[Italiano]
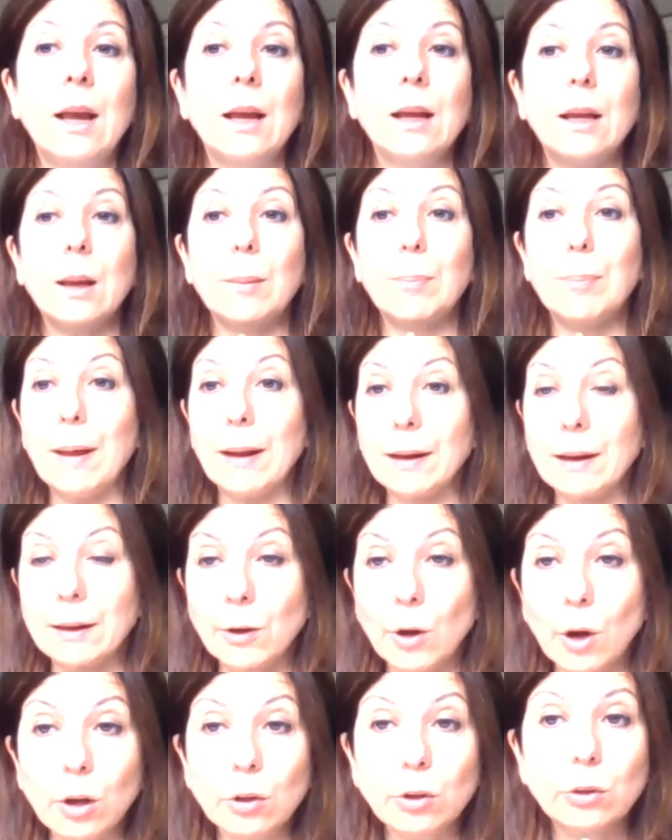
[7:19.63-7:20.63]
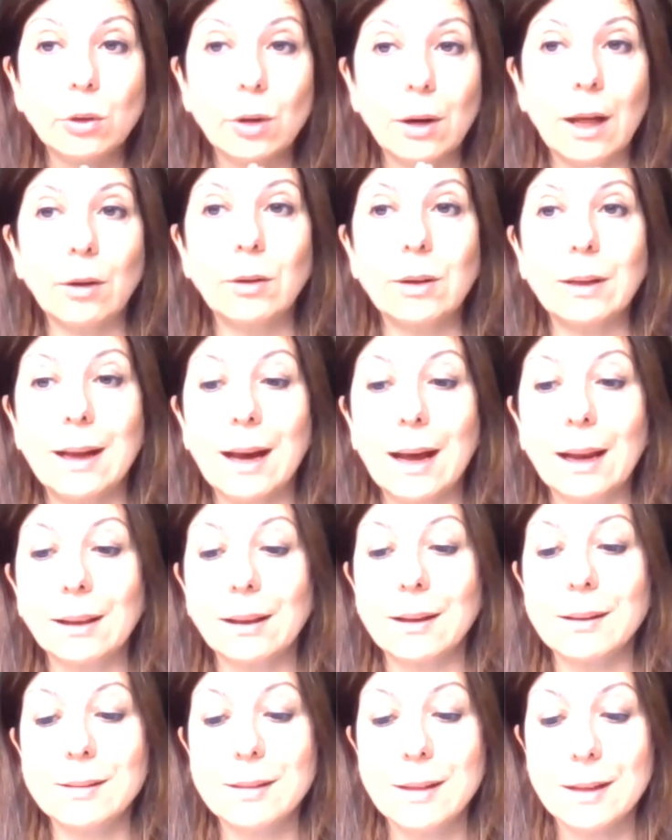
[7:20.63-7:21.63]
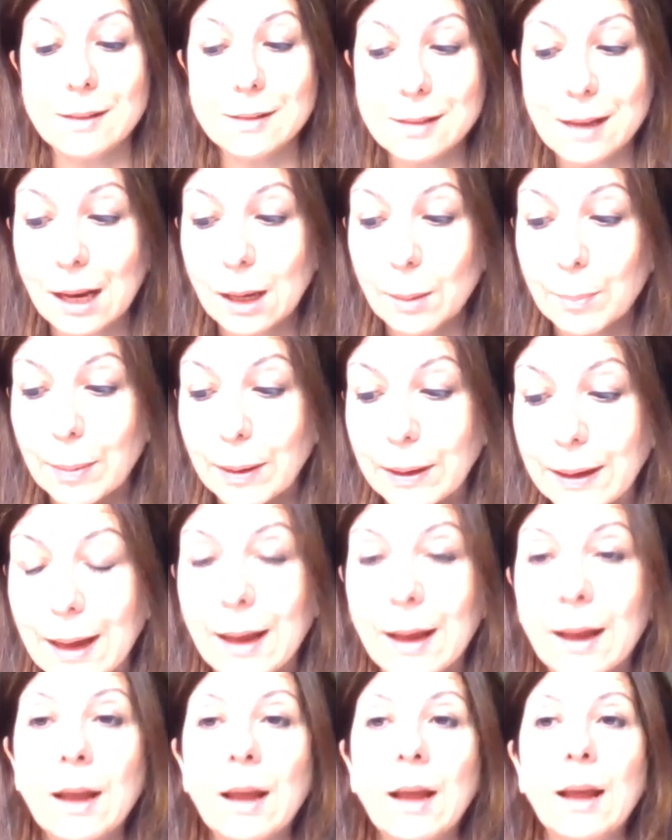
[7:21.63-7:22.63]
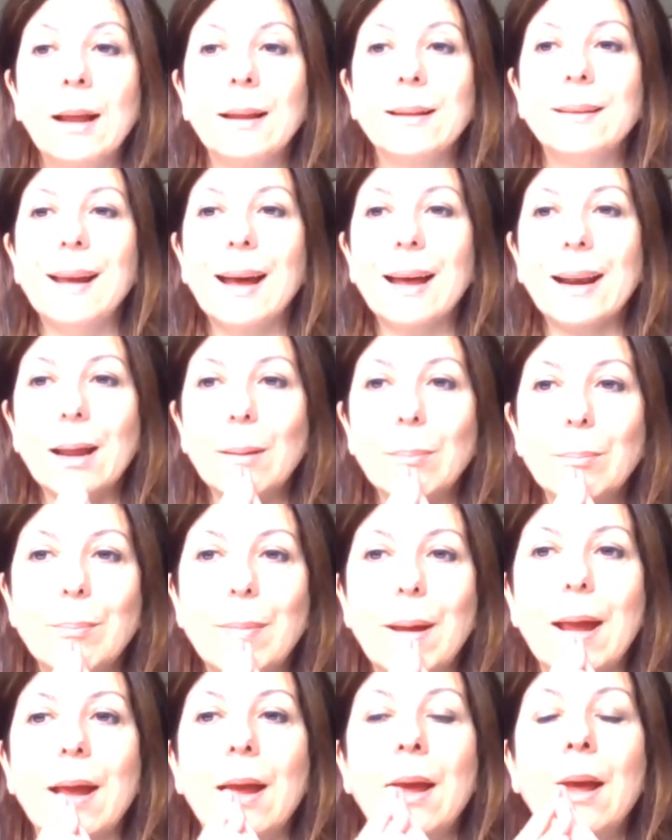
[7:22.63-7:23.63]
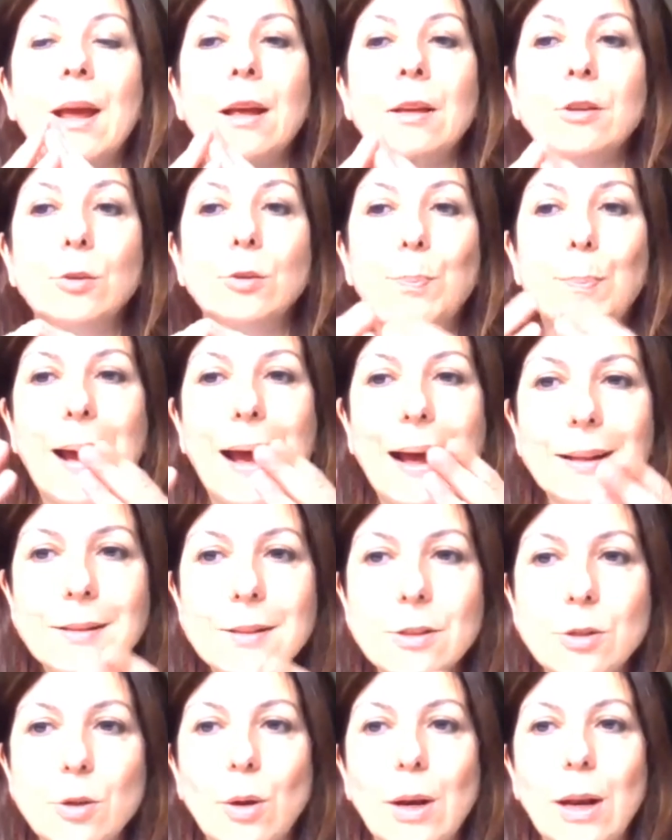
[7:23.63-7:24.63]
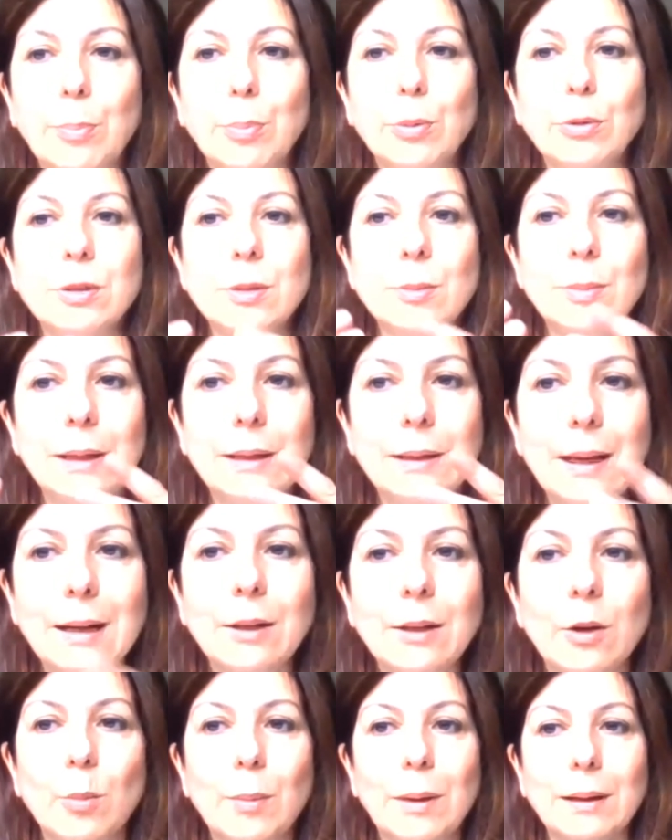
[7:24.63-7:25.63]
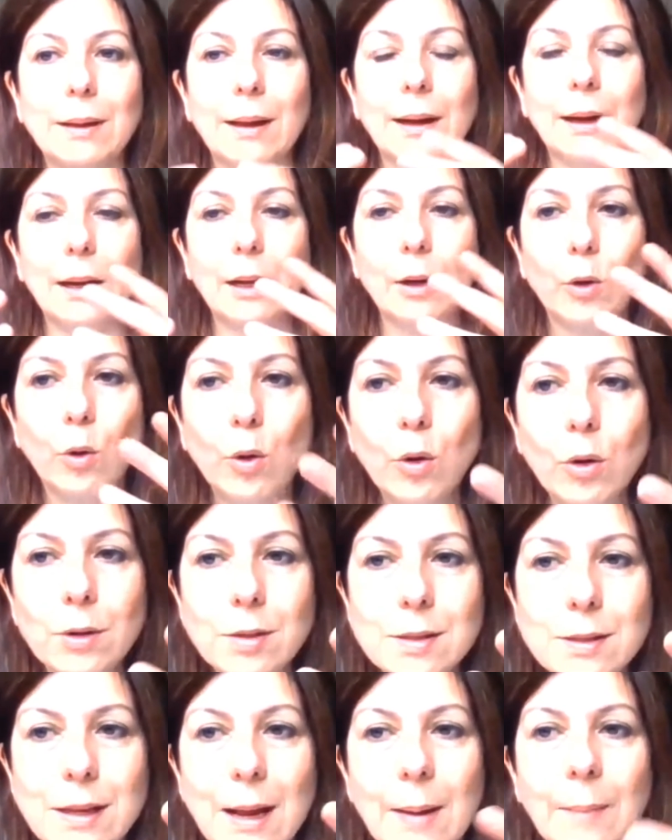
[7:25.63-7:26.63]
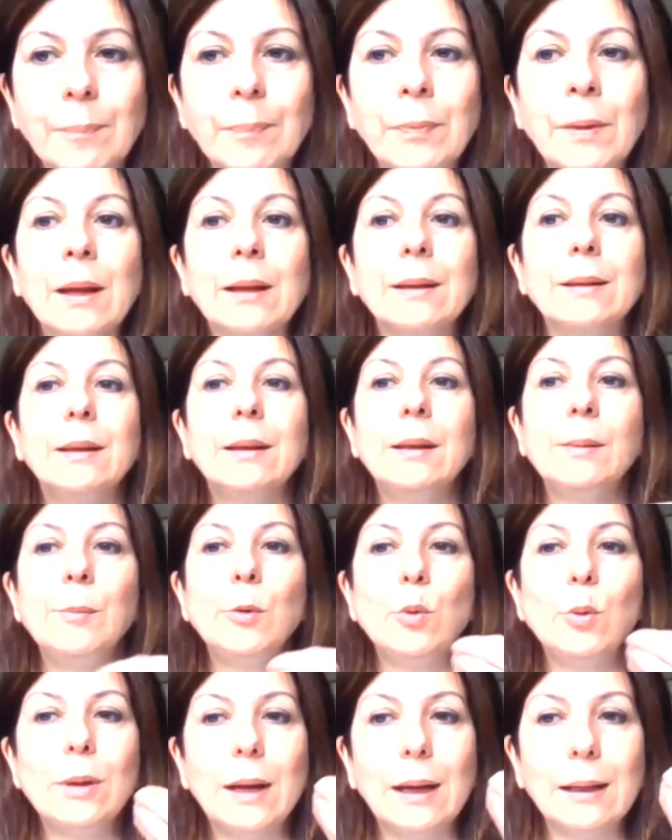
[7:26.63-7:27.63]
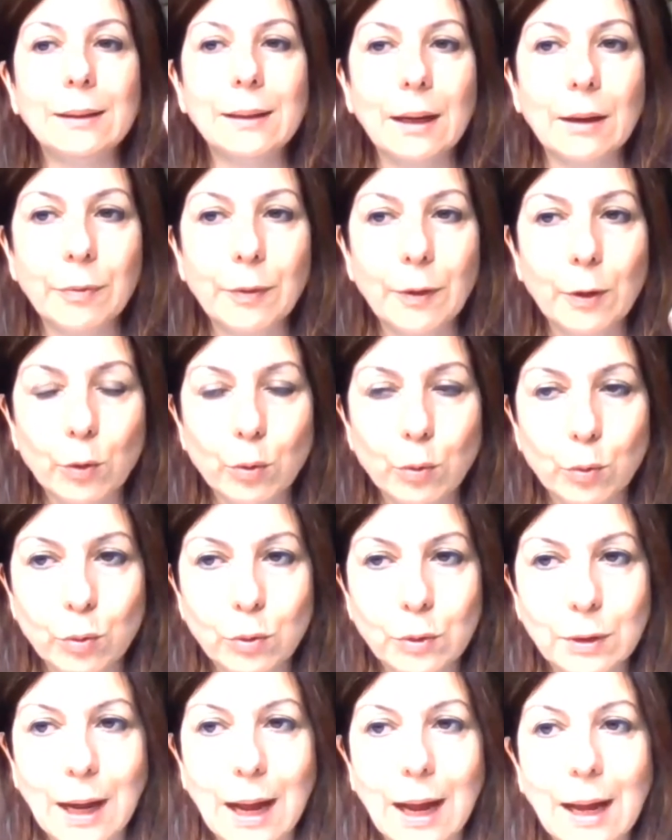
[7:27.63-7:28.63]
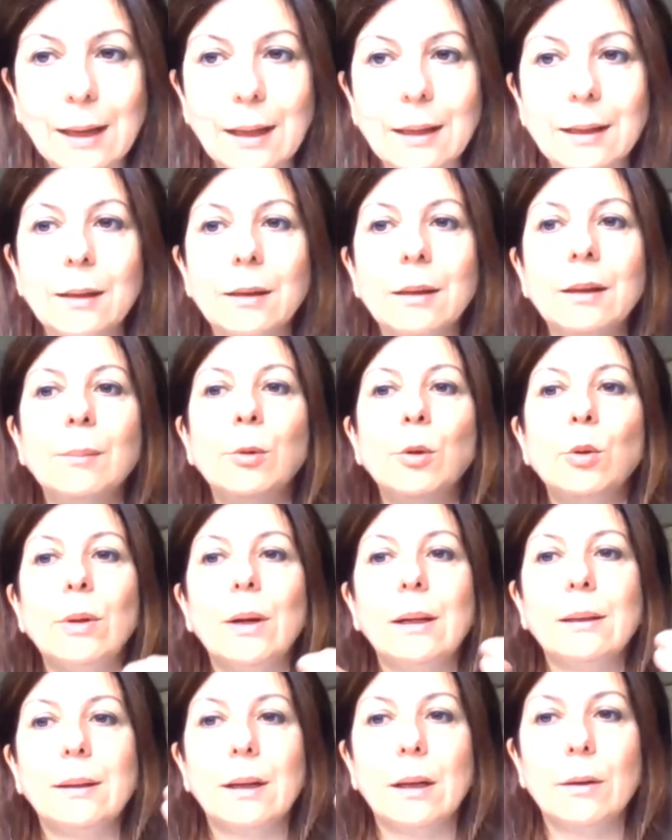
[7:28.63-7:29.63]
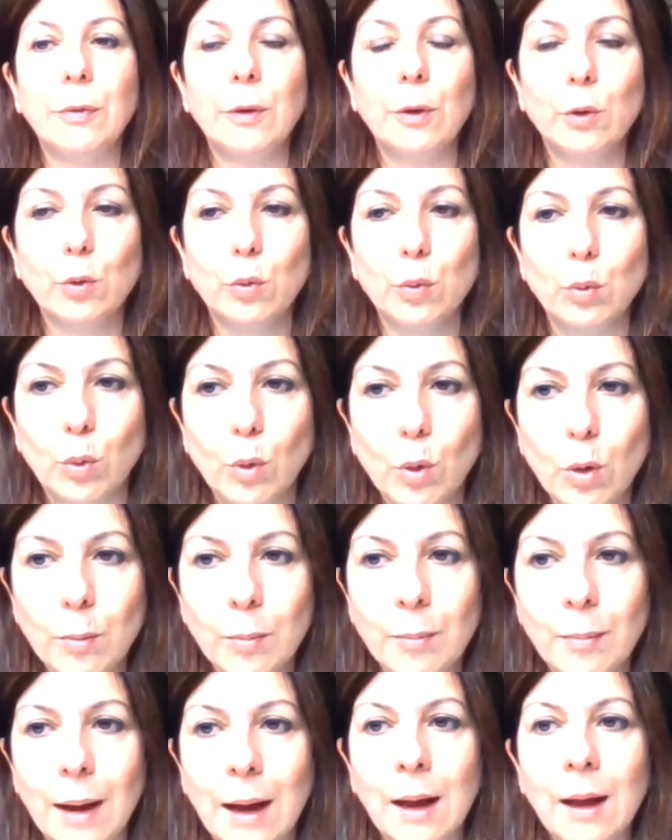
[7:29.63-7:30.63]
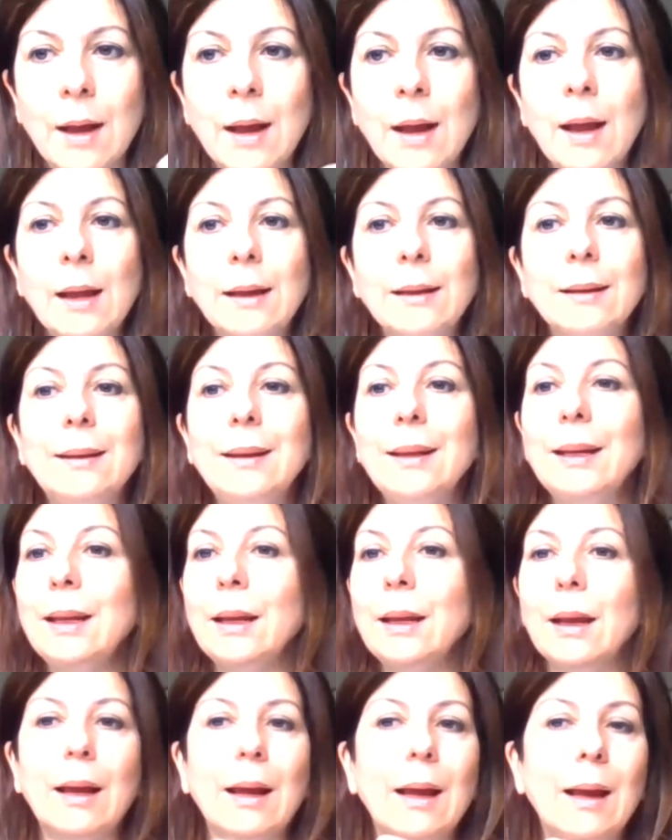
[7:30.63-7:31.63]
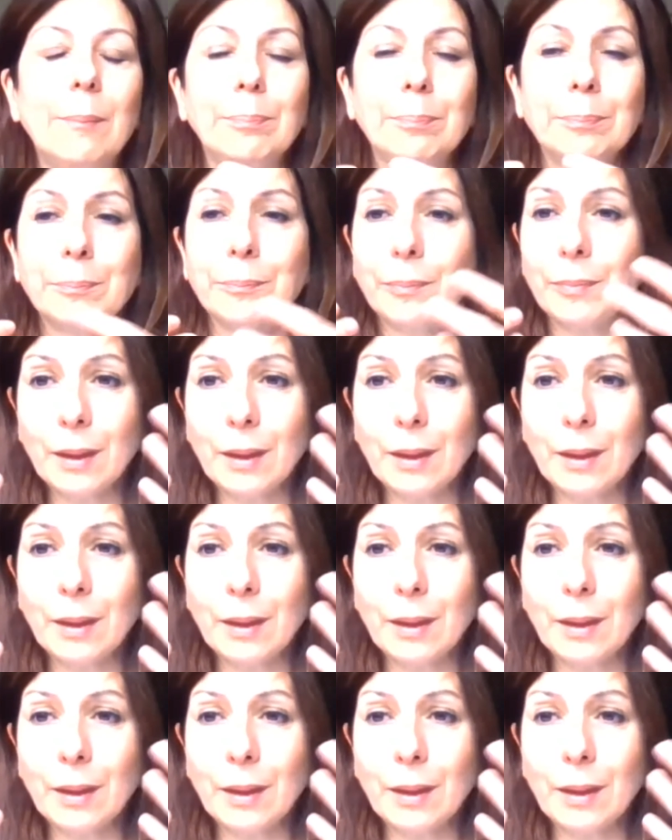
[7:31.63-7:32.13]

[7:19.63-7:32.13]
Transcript: che per il nostro lago di Garda è essenziale perché darebbe spazio e la possibilità di aumentare le corse, di diminuire il traffico su strada, di diminuire il traffico su gomma, di eh,